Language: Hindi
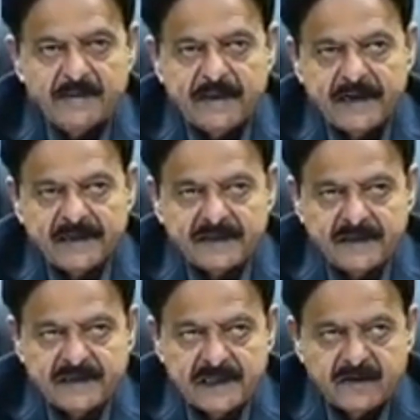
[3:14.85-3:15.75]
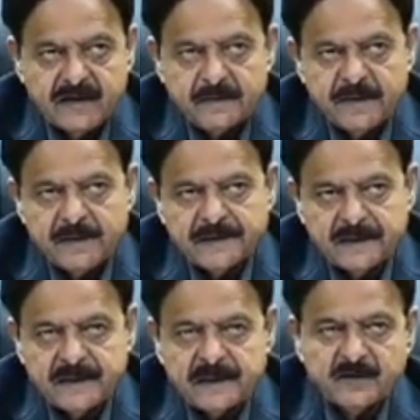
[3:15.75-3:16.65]
आप मेहनत कीजिए और अपनी
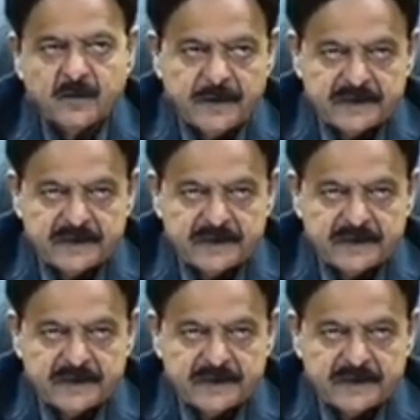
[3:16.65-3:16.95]
परसेंटेज को